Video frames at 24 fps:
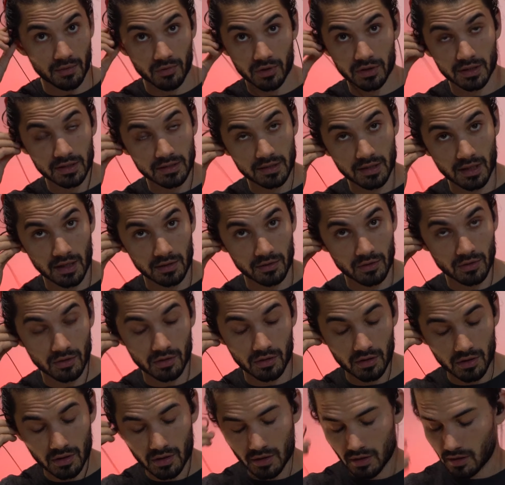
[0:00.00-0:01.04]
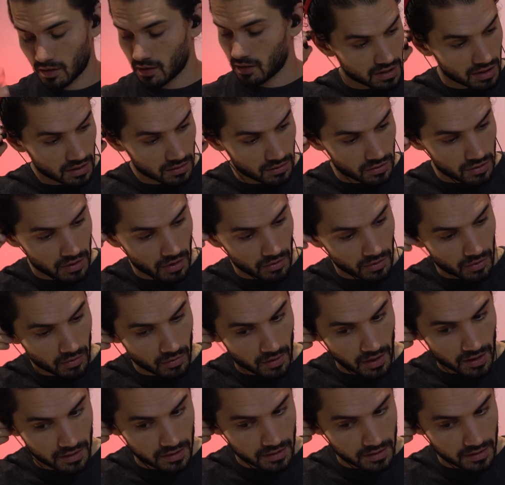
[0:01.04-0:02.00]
porque es que voy testeando distintos